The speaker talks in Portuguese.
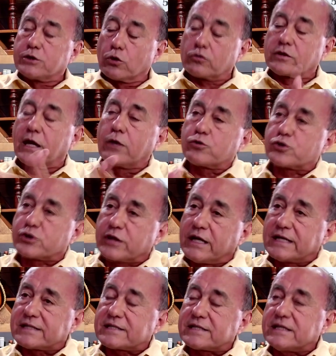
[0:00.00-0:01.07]
Se eu tenho
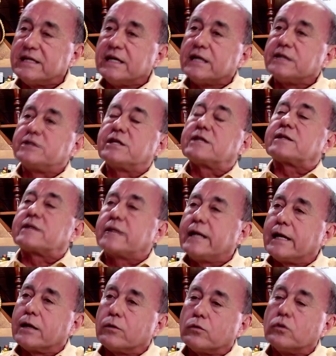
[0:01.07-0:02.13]
chance de
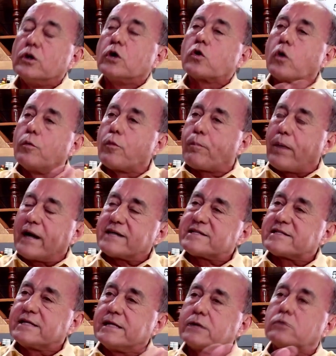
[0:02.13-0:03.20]
tê-lo como
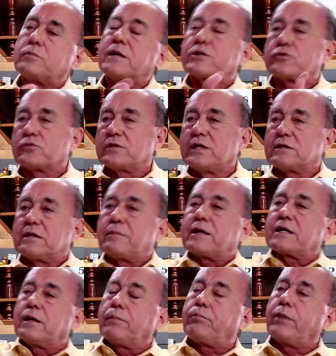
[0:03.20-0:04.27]
parceiro me ajudando na
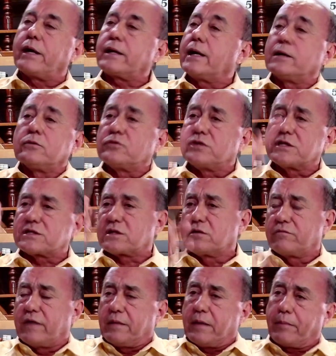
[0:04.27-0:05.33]
minha campanha. Ele não disse que
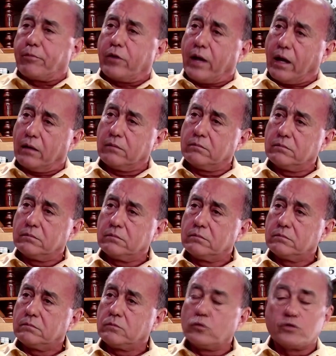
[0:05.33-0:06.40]
não vai me apoiar.
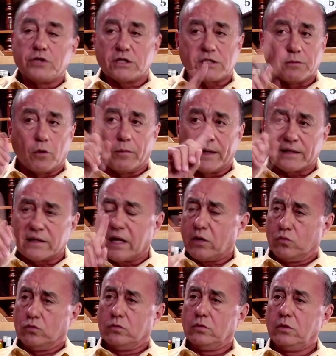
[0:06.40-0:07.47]
Não disse em momento
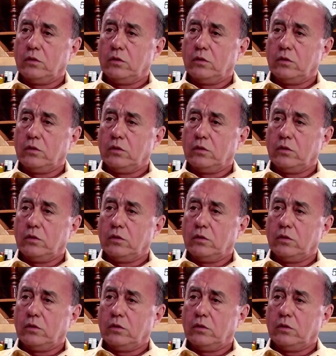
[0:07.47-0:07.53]
nenhum.